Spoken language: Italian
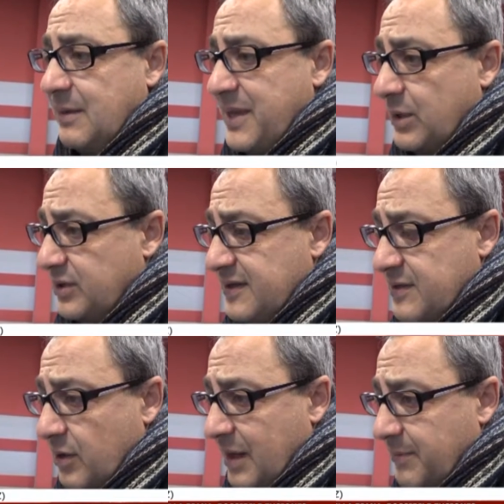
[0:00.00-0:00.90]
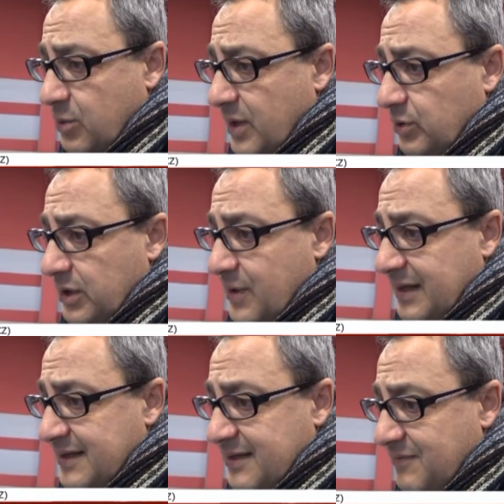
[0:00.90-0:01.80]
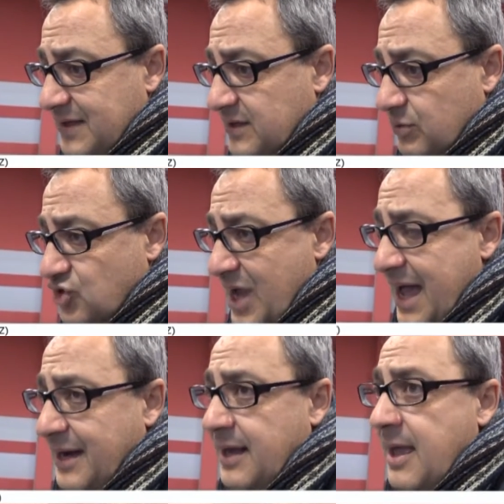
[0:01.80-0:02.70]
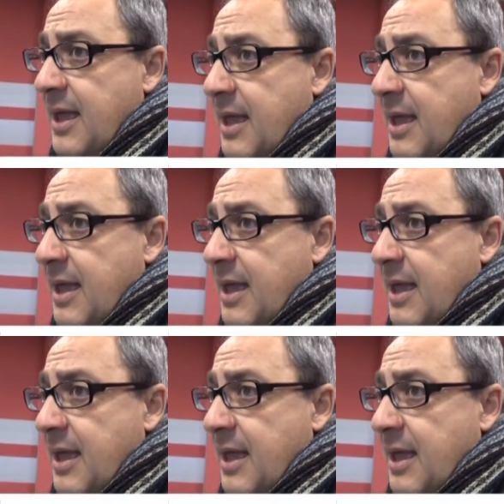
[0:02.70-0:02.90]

il piano di zona per quanto riguarda i servizi sociali,